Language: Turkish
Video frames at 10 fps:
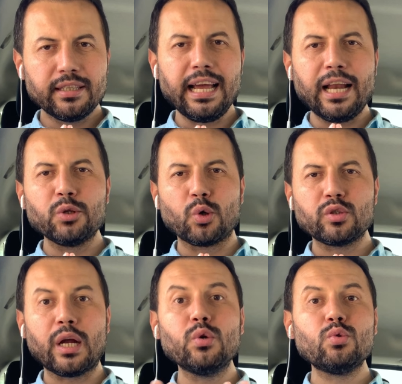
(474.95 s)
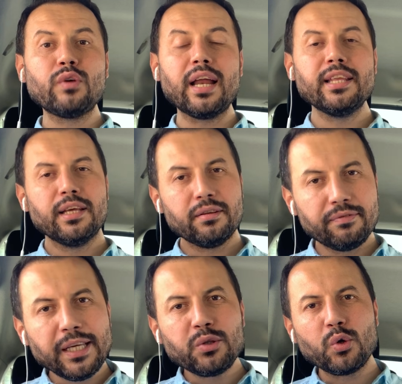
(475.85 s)
Değerli dostlar lütfen
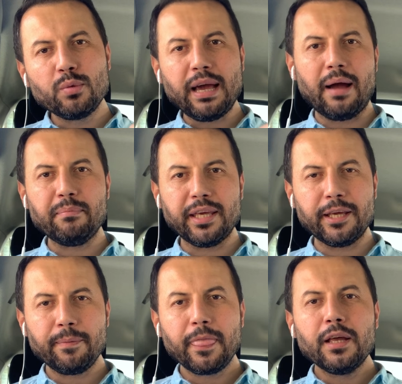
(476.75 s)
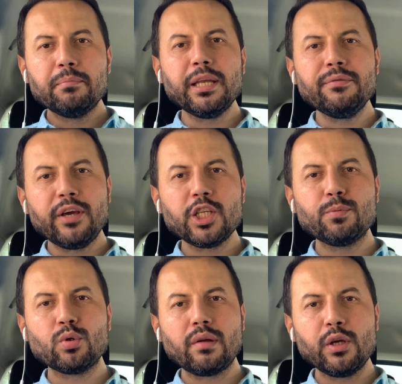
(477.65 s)
videoyu beğenmeyi, beni
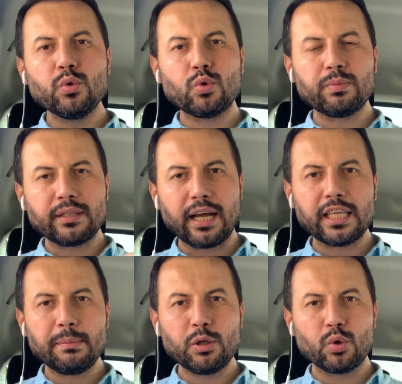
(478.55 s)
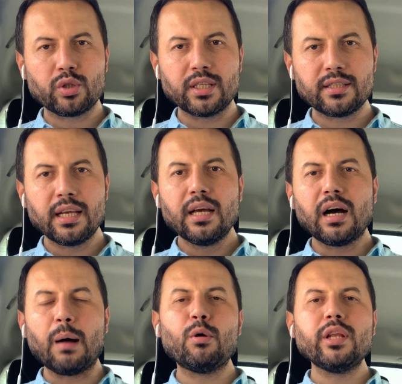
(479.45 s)
Facebook'ta ve YouTube'da takip ediyorsanız
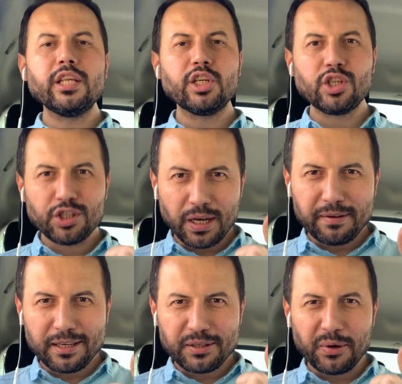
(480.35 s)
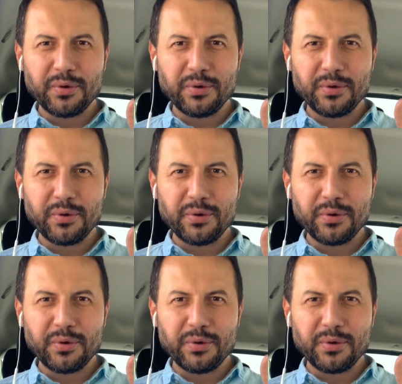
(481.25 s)
abonelik için çevrenize